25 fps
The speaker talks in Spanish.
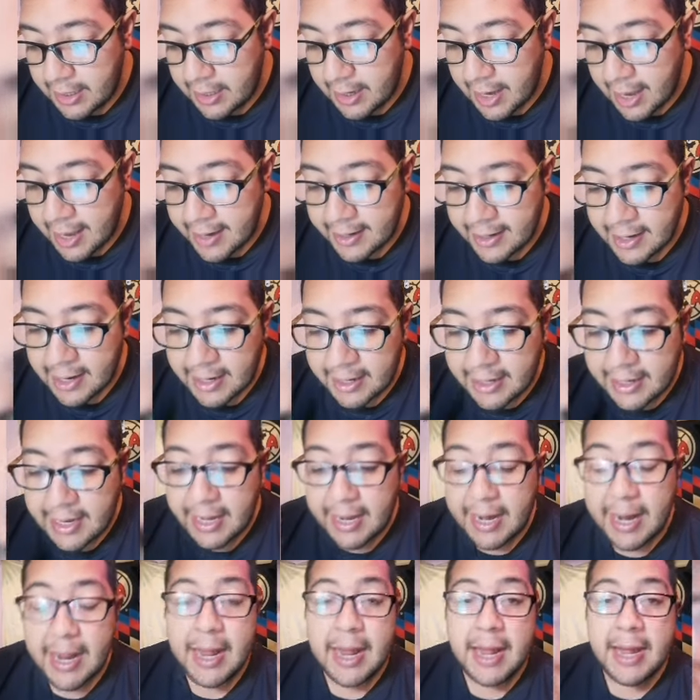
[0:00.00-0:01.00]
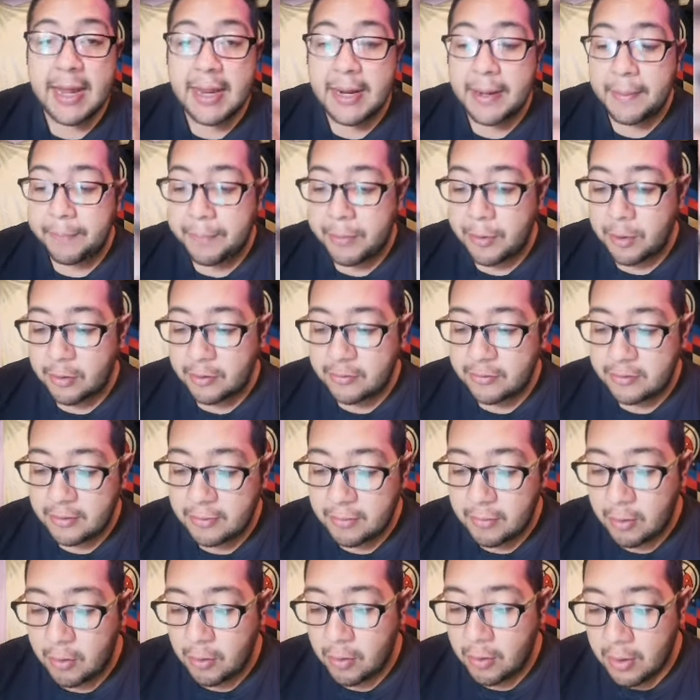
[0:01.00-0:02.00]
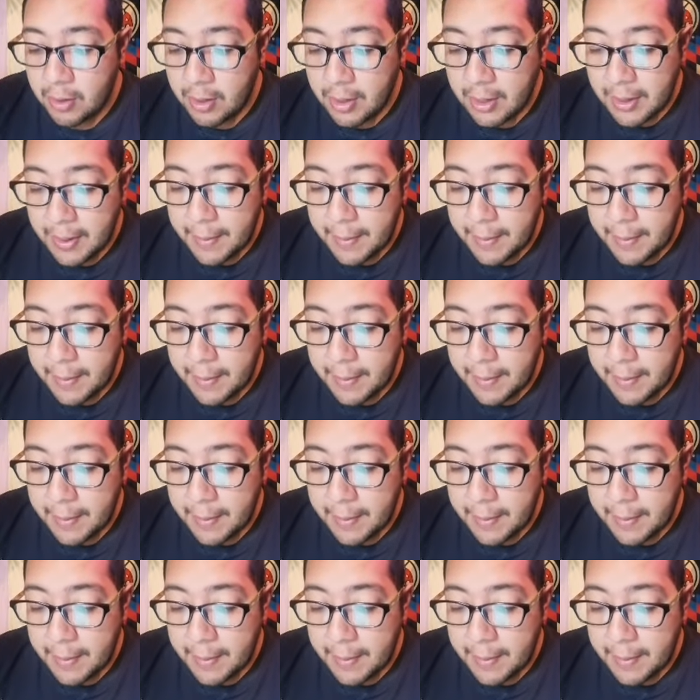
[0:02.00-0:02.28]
arrancará el próximo